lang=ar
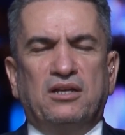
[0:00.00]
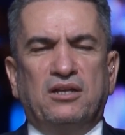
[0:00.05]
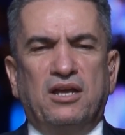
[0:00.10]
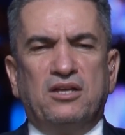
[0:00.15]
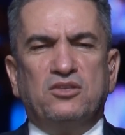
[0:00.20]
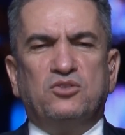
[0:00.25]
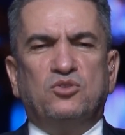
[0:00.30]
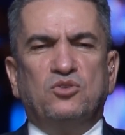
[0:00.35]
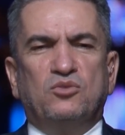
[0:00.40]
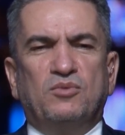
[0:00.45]

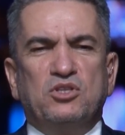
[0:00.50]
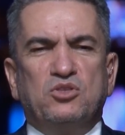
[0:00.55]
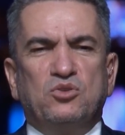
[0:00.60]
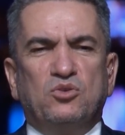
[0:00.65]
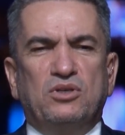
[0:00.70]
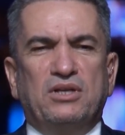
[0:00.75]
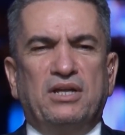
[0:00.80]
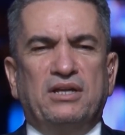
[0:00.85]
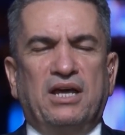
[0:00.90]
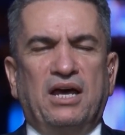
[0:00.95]
لست
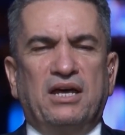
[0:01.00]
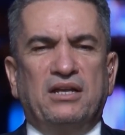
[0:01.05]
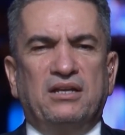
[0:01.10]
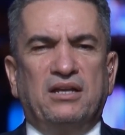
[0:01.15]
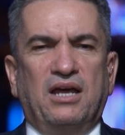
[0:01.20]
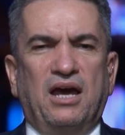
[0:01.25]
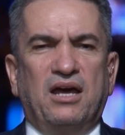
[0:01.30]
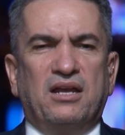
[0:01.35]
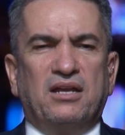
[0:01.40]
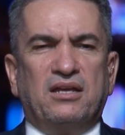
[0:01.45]
مسؤولا
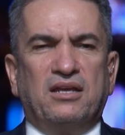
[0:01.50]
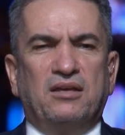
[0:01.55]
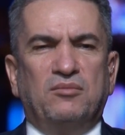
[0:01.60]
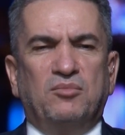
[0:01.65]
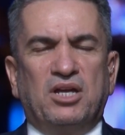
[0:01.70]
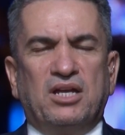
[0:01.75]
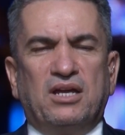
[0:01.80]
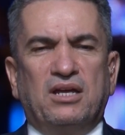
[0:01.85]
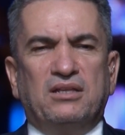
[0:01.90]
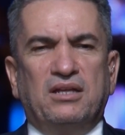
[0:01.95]
عن حرق
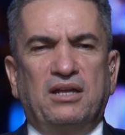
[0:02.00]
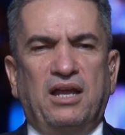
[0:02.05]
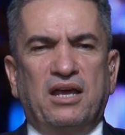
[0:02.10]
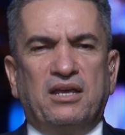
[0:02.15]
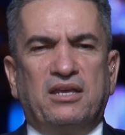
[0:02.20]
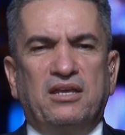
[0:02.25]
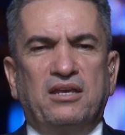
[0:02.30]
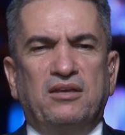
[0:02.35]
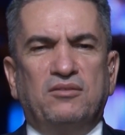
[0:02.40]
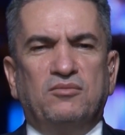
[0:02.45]
مرقد
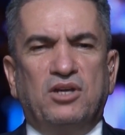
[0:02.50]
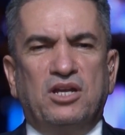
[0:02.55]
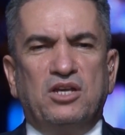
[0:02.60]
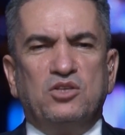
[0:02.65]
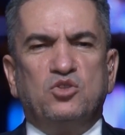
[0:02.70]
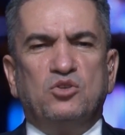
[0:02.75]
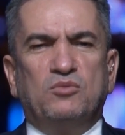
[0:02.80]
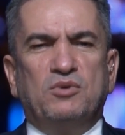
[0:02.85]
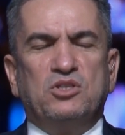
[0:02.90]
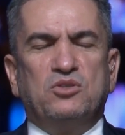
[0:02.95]
الحكيم
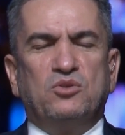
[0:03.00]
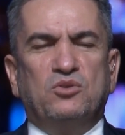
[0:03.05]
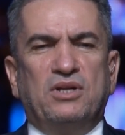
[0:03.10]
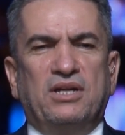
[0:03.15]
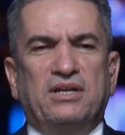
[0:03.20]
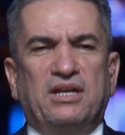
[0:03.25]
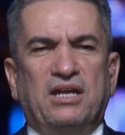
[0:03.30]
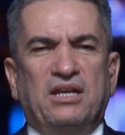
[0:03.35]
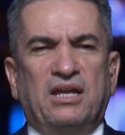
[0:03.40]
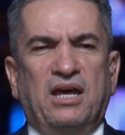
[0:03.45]
ولست
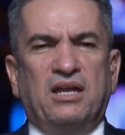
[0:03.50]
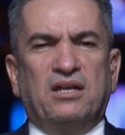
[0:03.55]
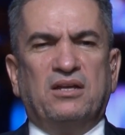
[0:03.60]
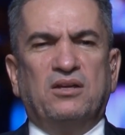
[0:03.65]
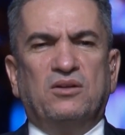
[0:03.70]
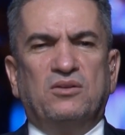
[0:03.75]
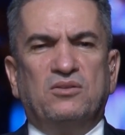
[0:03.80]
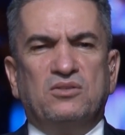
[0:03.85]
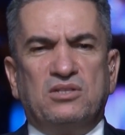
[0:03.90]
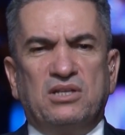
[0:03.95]
مسؤولا عن
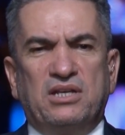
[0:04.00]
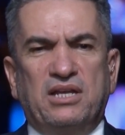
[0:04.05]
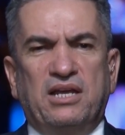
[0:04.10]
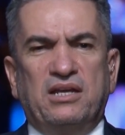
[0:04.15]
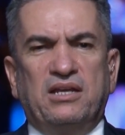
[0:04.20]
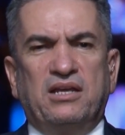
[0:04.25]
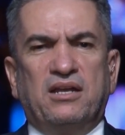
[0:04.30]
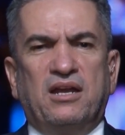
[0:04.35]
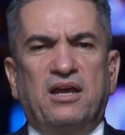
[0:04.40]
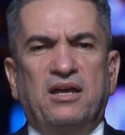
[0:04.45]
حرق القنصلية
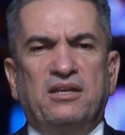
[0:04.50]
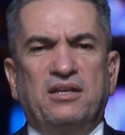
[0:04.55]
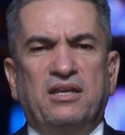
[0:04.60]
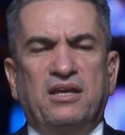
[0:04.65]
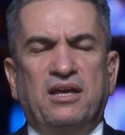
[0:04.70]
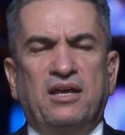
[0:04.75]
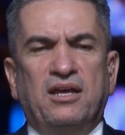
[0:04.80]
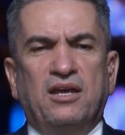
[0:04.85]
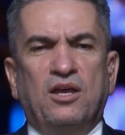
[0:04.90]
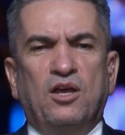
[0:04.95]

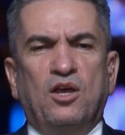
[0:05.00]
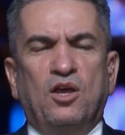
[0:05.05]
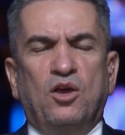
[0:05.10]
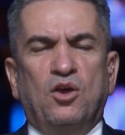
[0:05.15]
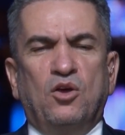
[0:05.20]
الإيرانية